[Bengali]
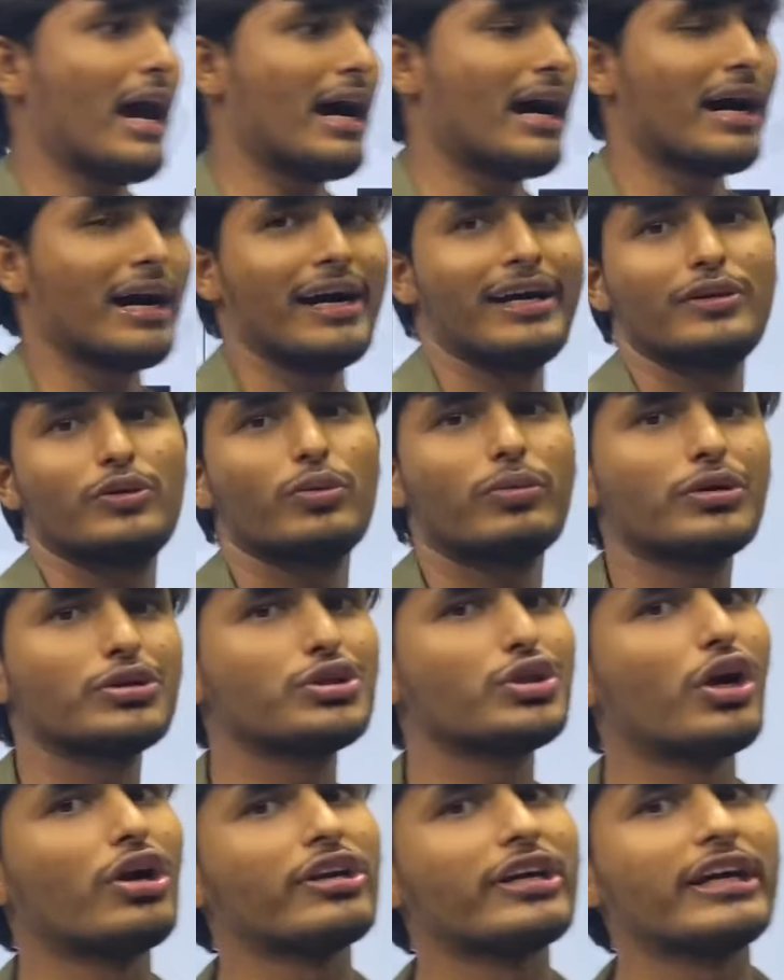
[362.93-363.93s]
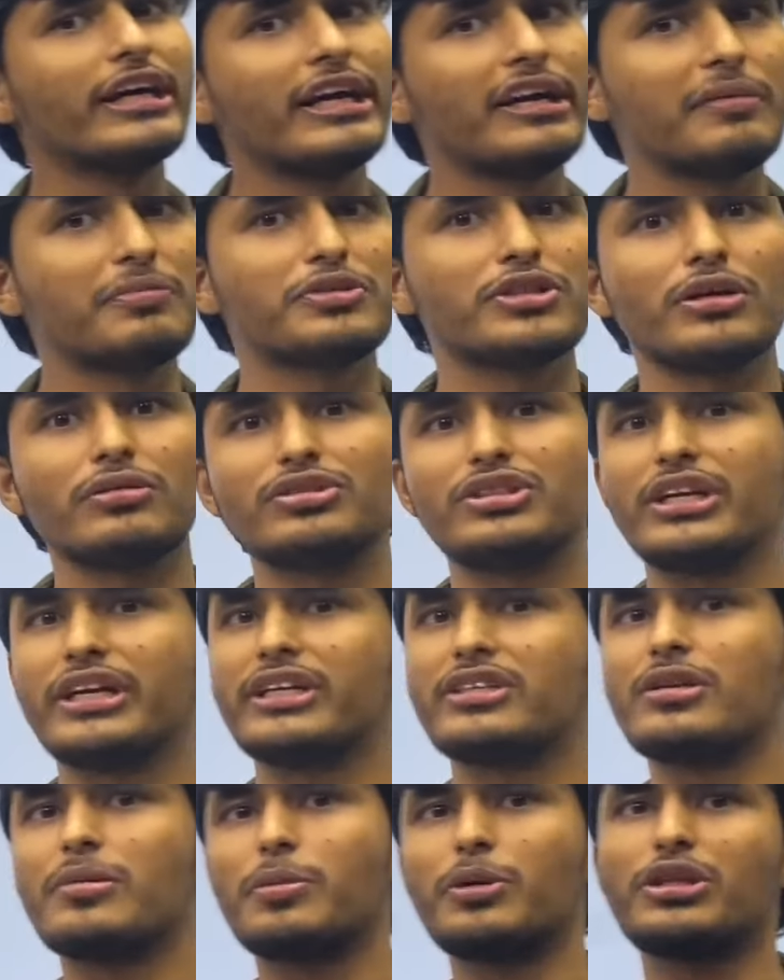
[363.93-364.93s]
আর তোমরা যদি অল্টারনেটিভ চাও
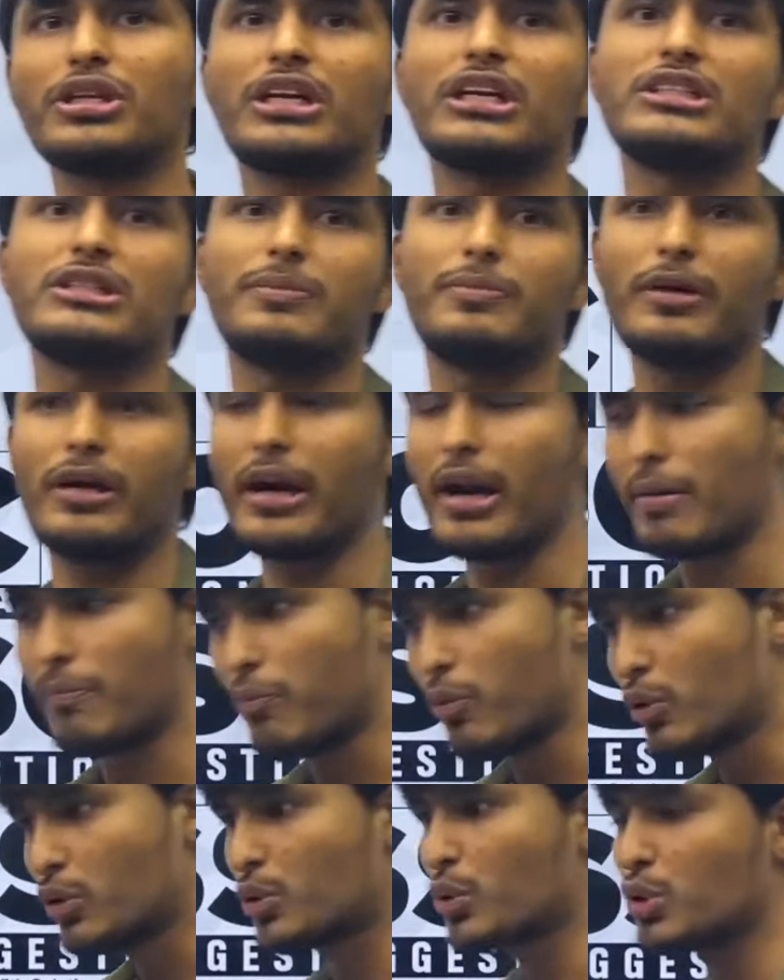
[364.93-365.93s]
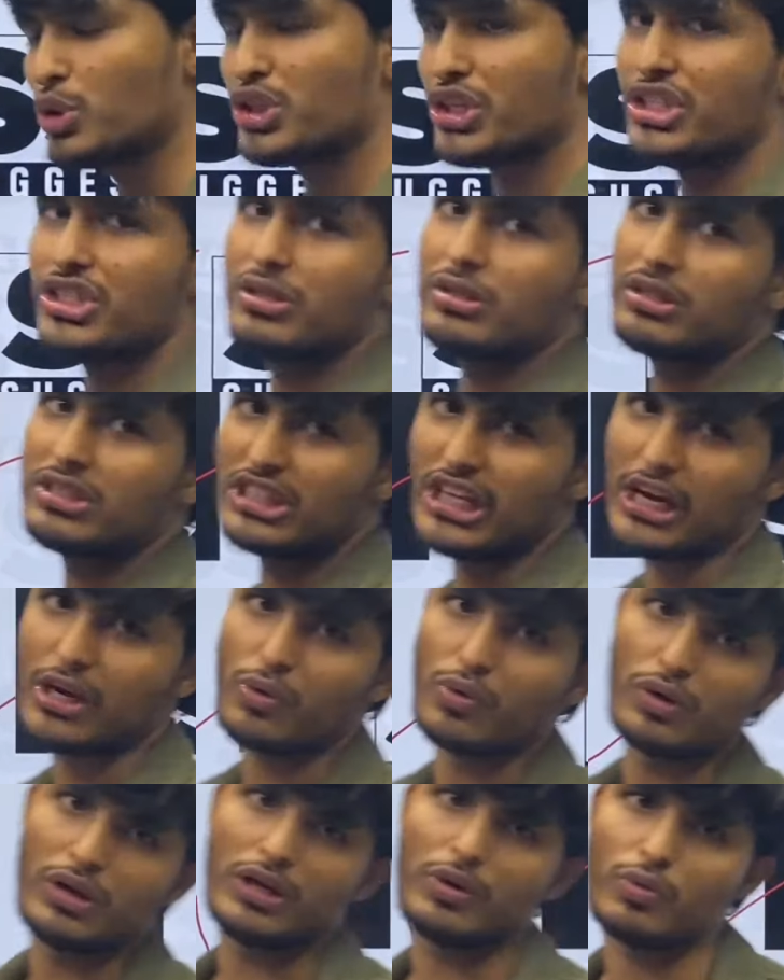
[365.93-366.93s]
সেক্ষেত্রে প্রত্যেকটা চ্যাপ্টারের বুট কোশ্চেন চেক
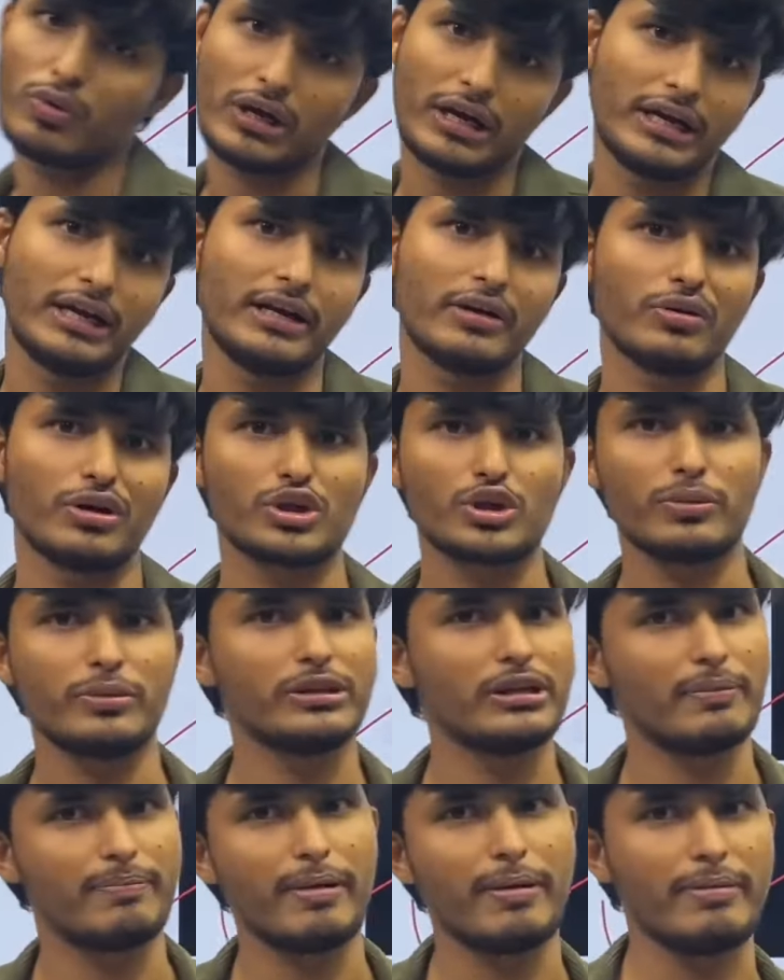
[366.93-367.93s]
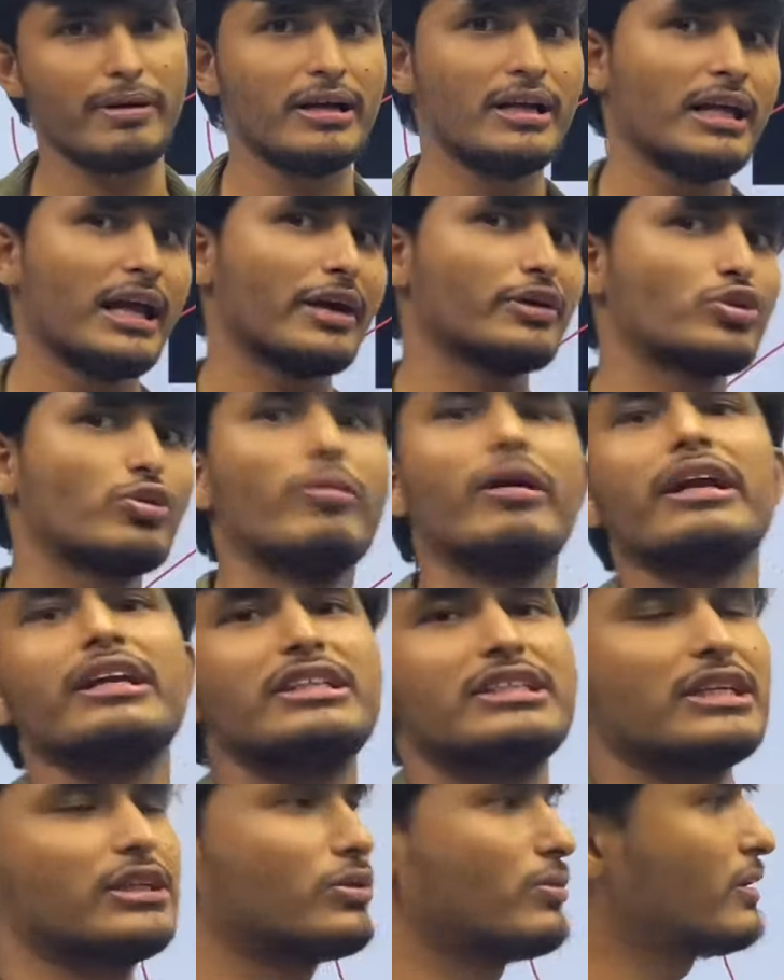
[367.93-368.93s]
করলে ওখানে এগুলো সমাধান পাবা এবং তোমার
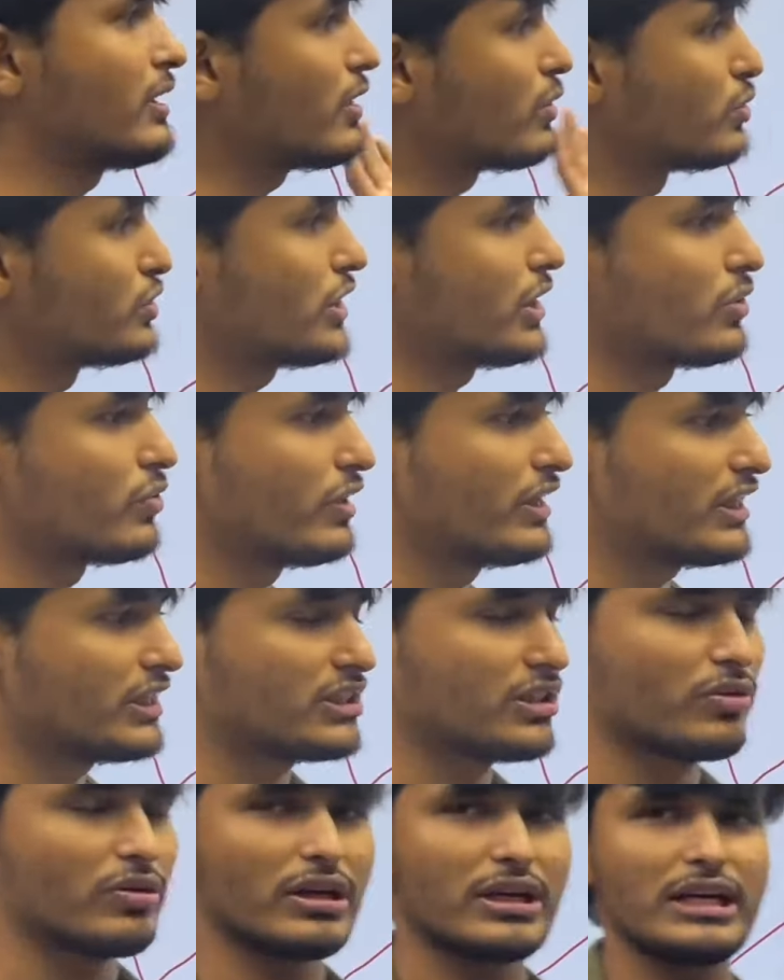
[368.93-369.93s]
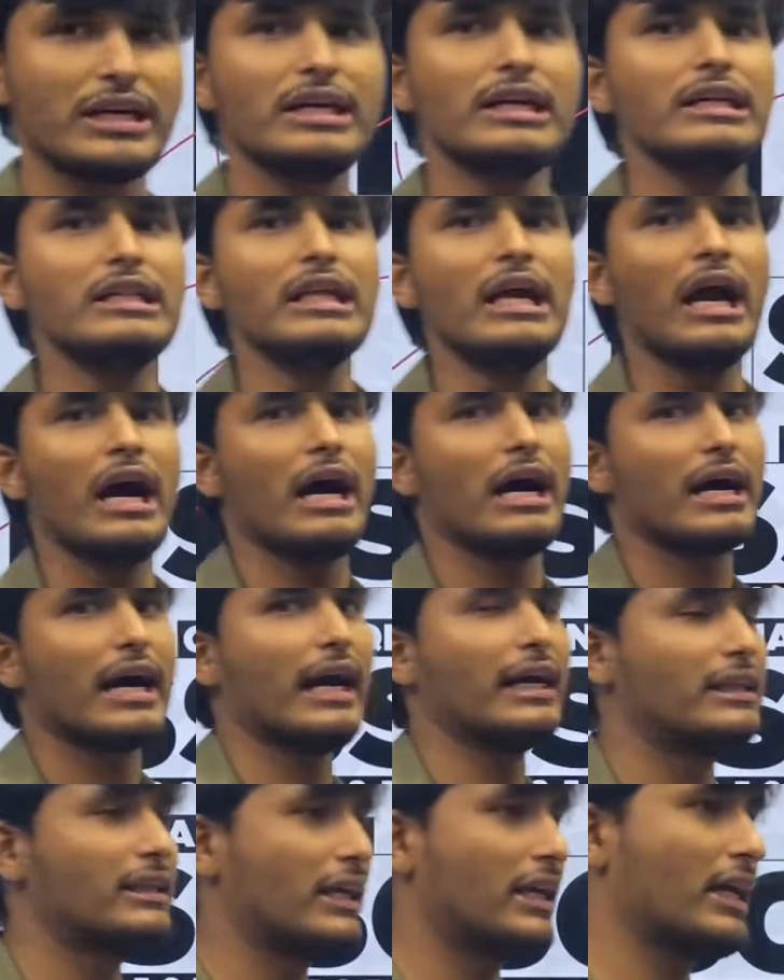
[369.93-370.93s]
ইচ্ছা তুমি কি গুছানো এটা চাও নাকি
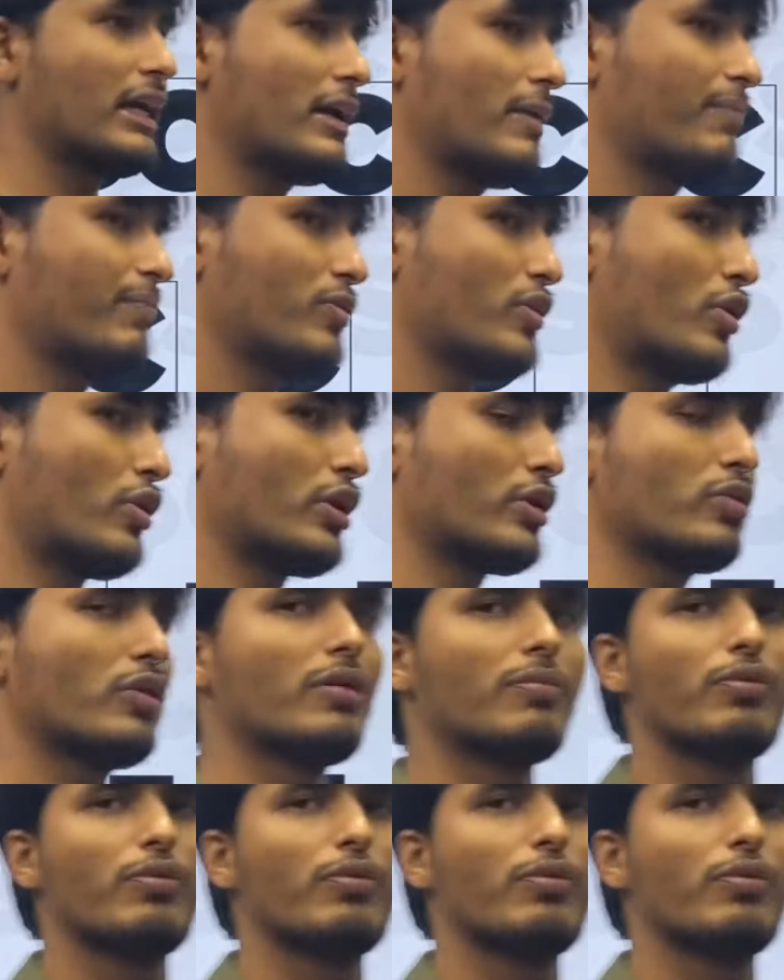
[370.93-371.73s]
গাইড থেকে অনেকগুলো